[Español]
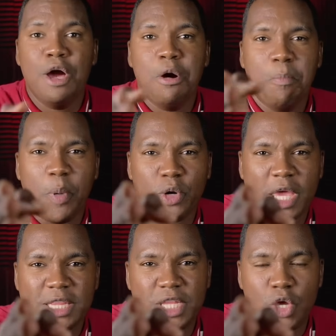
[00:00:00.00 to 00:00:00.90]

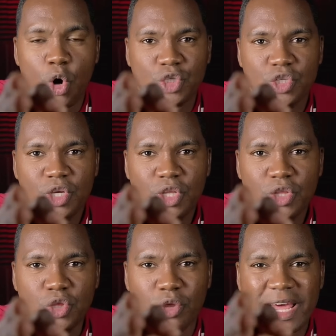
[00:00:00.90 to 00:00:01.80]
porque Dios
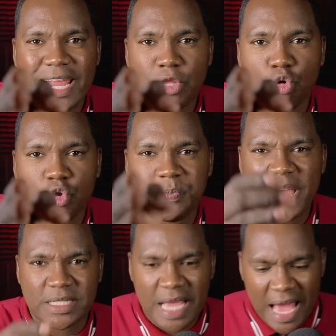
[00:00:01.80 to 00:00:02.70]
no dará tus
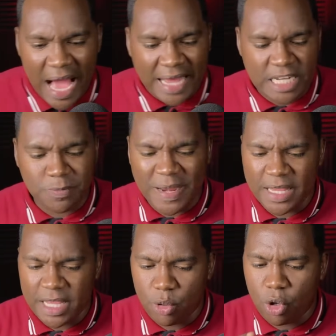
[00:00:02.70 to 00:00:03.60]
pies a
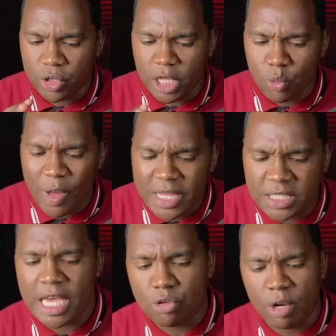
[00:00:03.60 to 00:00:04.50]
resbaladero. Y continúa
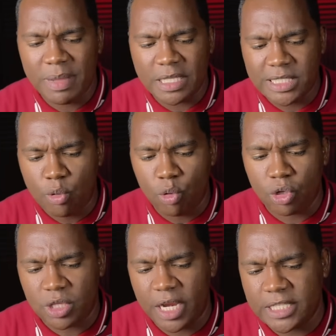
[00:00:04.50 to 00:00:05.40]
diciendo el
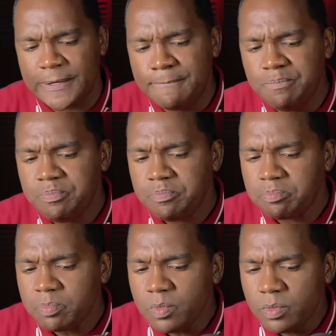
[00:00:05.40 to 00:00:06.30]
versículo 3.
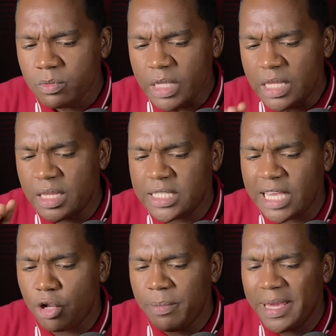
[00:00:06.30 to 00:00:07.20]
Ni se
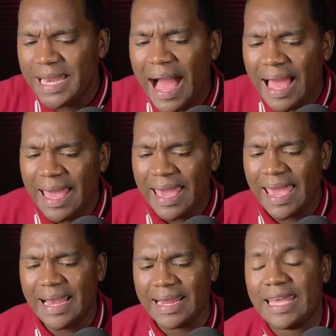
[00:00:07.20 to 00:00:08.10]
dormirá
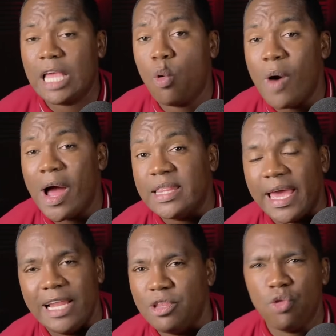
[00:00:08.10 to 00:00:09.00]
el que te guarda.
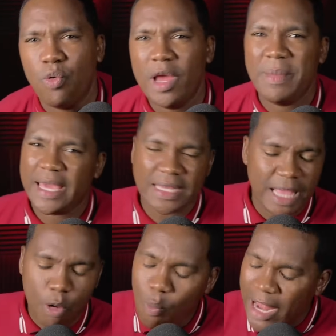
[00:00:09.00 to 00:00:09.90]
Él no duerme, el que
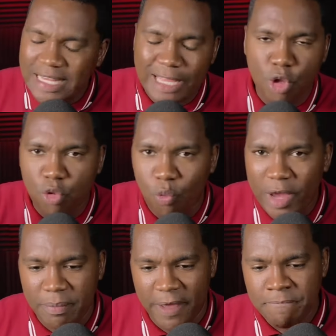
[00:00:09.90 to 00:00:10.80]
te guarda no
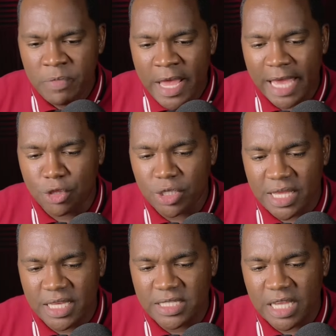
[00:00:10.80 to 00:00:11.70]
duerme.
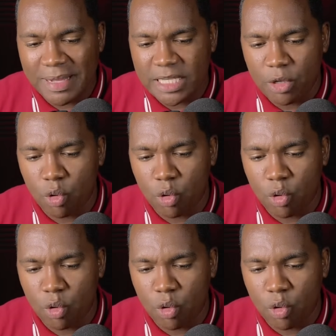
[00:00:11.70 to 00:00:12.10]
Entonces dice el versículo